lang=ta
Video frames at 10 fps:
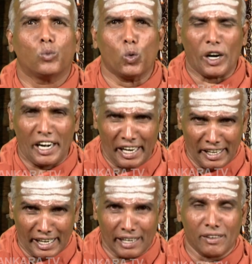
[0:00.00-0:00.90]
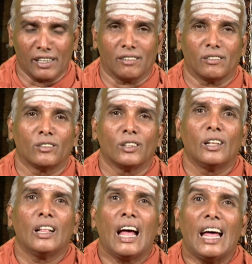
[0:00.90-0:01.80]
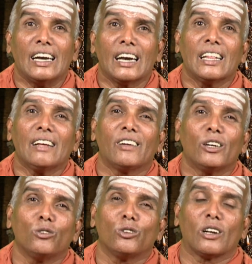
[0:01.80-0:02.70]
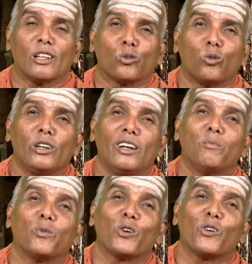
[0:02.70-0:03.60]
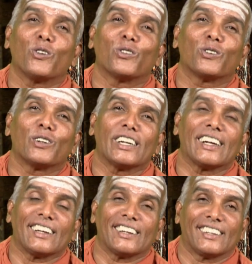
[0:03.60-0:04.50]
புகழே இறைவன் அதனால தான் வல்லுவன் சொன்னான் தோன்றில் புகழோடு தோன்றுக